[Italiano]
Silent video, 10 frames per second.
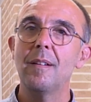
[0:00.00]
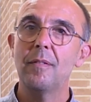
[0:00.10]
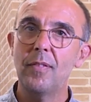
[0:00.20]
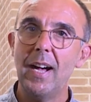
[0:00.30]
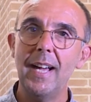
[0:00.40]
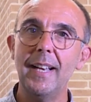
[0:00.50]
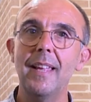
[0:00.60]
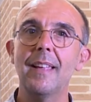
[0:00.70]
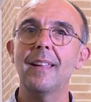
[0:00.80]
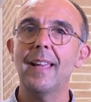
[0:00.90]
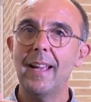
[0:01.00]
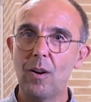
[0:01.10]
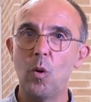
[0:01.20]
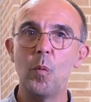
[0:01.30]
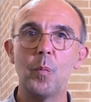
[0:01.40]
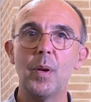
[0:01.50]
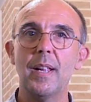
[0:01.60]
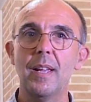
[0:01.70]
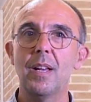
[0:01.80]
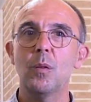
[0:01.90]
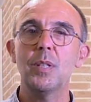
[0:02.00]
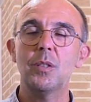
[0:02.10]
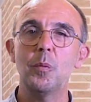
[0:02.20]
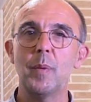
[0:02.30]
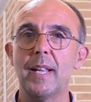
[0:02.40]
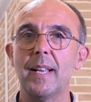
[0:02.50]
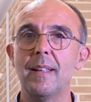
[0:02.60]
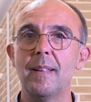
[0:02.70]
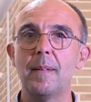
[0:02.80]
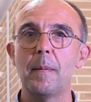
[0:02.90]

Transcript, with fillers: fare e compiere questo bene.